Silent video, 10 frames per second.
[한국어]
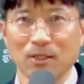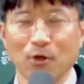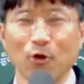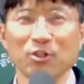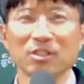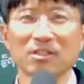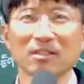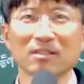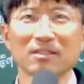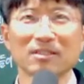
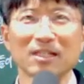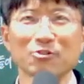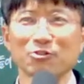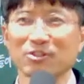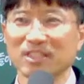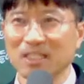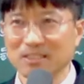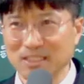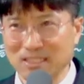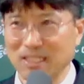어디서 그 생수를
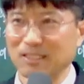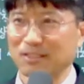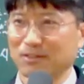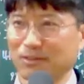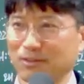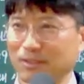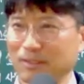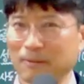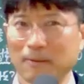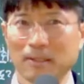찾으리까 그랬어요.
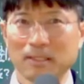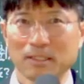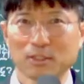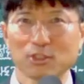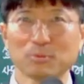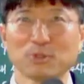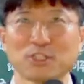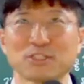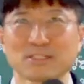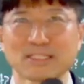지금
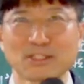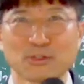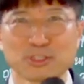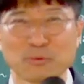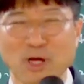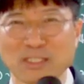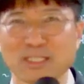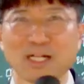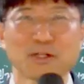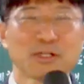어디서 찾아요? 지금
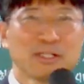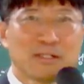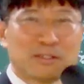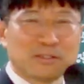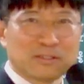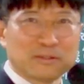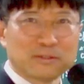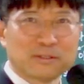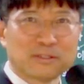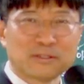광야
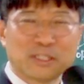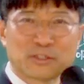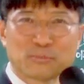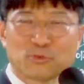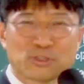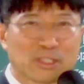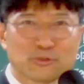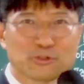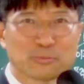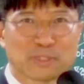예서 물을 찾을
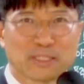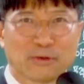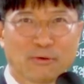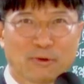수 없잖아요.